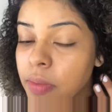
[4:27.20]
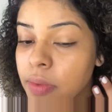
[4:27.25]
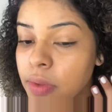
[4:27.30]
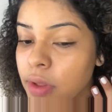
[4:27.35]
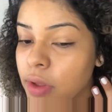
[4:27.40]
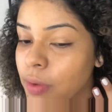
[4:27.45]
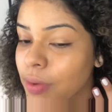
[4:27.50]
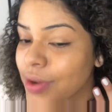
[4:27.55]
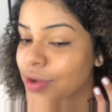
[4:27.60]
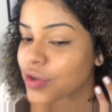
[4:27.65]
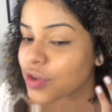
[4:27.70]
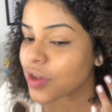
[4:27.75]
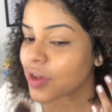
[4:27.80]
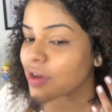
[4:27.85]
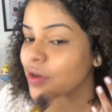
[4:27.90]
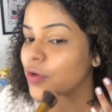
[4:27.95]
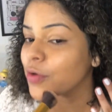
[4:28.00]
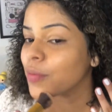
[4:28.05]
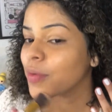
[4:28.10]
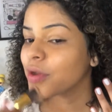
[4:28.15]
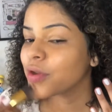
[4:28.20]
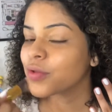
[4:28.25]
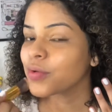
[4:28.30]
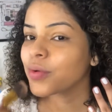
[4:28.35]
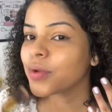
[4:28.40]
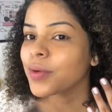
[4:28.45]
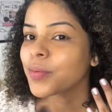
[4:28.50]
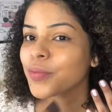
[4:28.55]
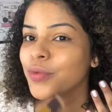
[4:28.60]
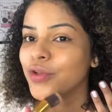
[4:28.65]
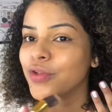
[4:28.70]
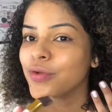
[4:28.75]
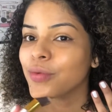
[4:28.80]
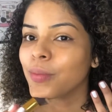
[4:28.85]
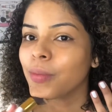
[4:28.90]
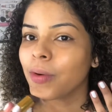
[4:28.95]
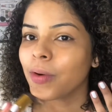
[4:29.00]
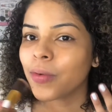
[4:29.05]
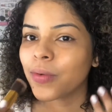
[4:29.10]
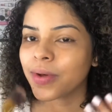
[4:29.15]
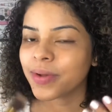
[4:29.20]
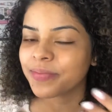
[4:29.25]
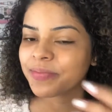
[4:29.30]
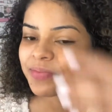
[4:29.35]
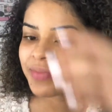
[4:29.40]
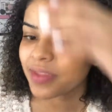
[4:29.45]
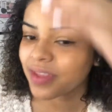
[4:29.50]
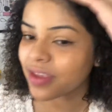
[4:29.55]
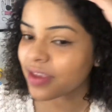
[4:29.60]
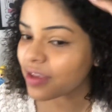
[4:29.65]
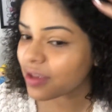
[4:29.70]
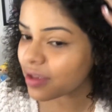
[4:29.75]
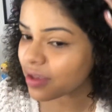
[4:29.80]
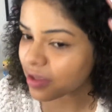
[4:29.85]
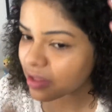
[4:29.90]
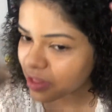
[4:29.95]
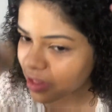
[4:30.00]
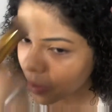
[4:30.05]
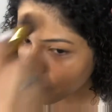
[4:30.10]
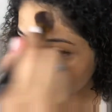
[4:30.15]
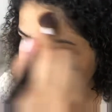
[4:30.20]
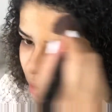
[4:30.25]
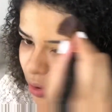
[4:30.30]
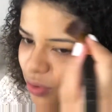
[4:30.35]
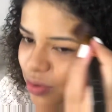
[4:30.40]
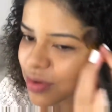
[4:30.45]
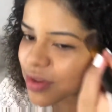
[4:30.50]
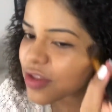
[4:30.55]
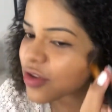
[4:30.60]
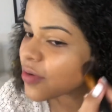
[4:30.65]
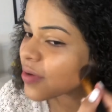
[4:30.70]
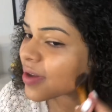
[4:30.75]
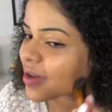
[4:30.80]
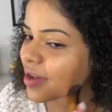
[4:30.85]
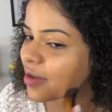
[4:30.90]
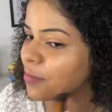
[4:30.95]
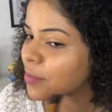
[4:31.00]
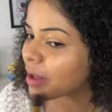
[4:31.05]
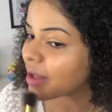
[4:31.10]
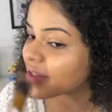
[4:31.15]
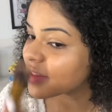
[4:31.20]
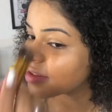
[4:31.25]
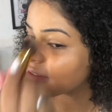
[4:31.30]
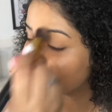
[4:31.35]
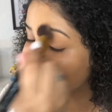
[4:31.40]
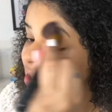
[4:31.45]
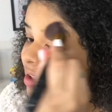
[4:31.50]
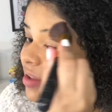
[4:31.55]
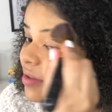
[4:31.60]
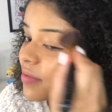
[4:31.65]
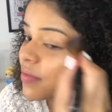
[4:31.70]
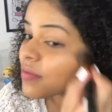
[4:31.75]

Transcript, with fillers: Eu achei a cobertura muito boa. E dá pra construir camadas, né?